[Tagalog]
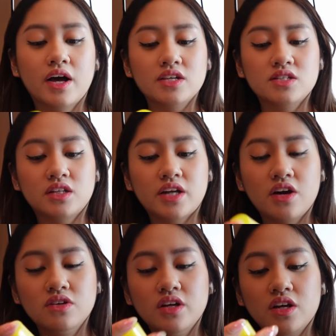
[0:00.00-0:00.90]
Guys, tatry
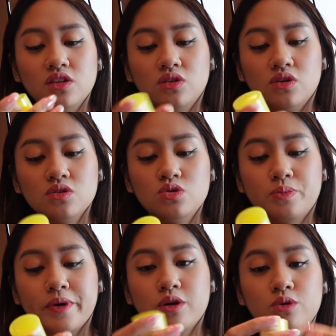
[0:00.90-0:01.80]
ko na rin tong
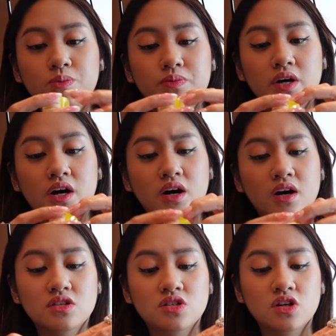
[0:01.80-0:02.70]
Super Goop
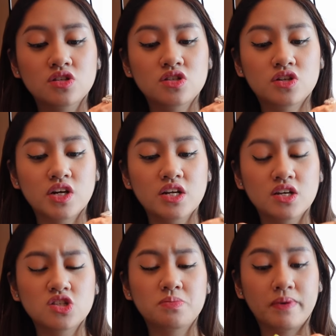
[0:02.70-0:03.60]
na sunscreen na
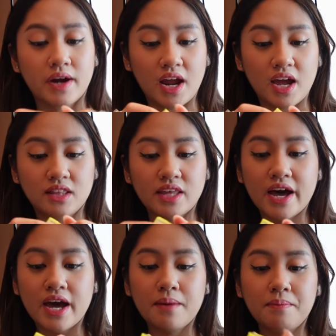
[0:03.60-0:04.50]
spray
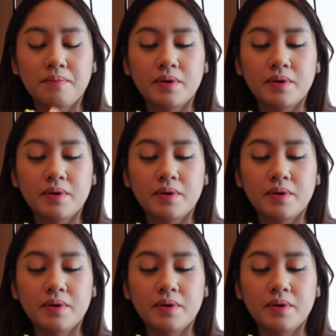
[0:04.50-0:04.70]
type.